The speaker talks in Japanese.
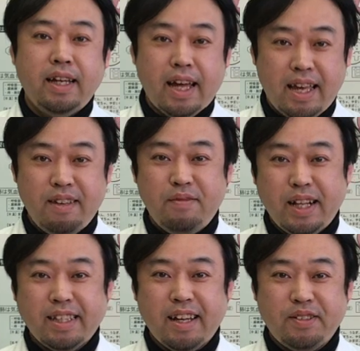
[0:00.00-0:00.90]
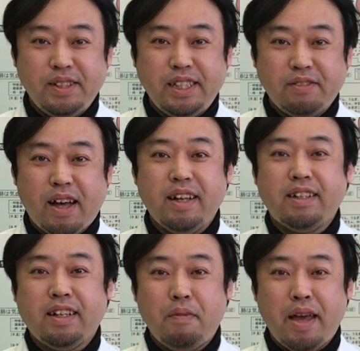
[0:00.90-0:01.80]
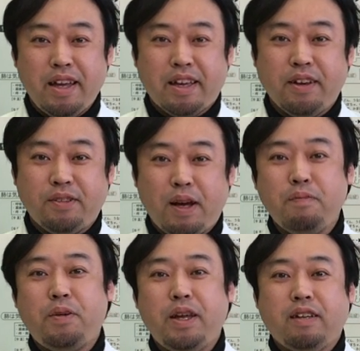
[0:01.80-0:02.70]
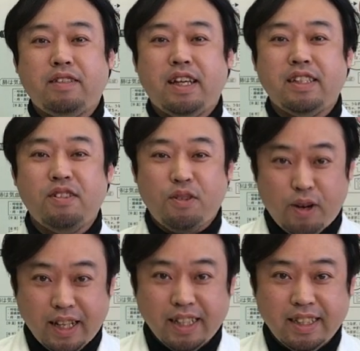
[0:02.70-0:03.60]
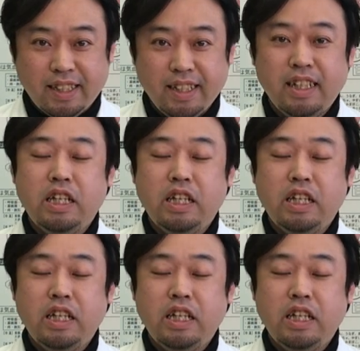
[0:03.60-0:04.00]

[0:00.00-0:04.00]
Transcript: はい皆さんこんにちは亀屋薬局漢方薬剤師の古賀です、